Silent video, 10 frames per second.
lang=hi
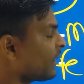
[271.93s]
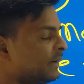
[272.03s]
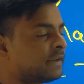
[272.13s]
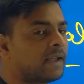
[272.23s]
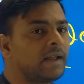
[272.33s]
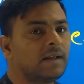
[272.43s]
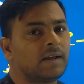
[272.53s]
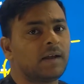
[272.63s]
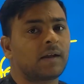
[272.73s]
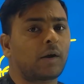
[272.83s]
ठीक है
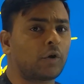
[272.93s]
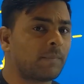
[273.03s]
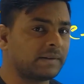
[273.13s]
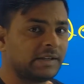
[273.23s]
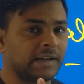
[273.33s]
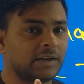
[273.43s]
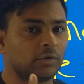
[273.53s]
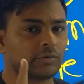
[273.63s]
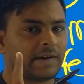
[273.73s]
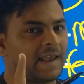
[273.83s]
कट ऑफ अच्छी लगी
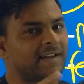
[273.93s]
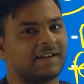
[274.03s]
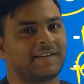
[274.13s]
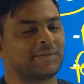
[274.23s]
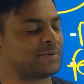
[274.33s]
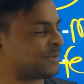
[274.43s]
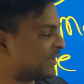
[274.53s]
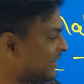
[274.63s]
हो तो लाइक करना दोस्तों